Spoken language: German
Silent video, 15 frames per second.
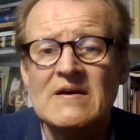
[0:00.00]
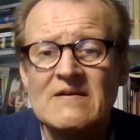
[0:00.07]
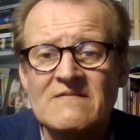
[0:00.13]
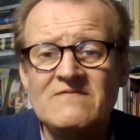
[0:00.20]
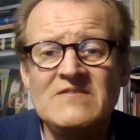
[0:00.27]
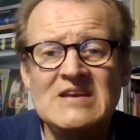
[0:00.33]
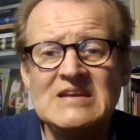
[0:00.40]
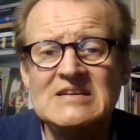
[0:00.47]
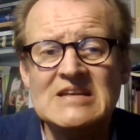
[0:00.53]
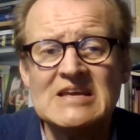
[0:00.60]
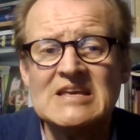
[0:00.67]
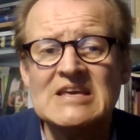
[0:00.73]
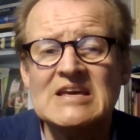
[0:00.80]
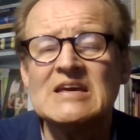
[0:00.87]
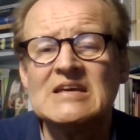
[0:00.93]
wie die
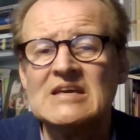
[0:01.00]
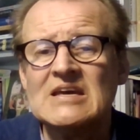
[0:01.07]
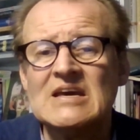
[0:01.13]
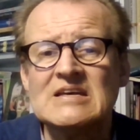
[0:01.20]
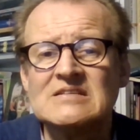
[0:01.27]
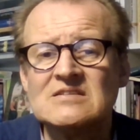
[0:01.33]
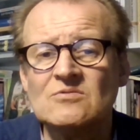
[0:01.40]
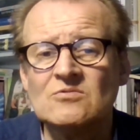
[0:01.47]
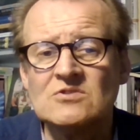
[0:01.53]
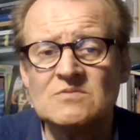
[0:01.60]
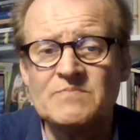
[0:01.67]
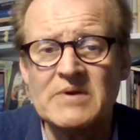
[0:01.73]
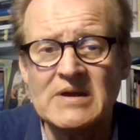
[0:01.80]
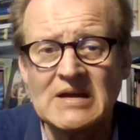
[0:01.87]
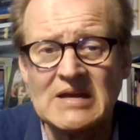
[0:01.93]
Kirche es uns
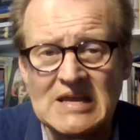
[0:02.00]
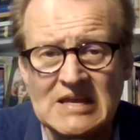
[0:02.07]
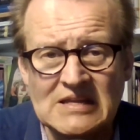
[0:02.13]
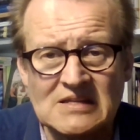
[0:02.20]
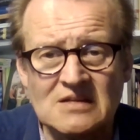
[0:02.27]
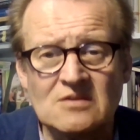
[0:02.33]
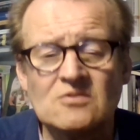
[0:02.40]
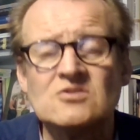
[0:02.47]
berichtet.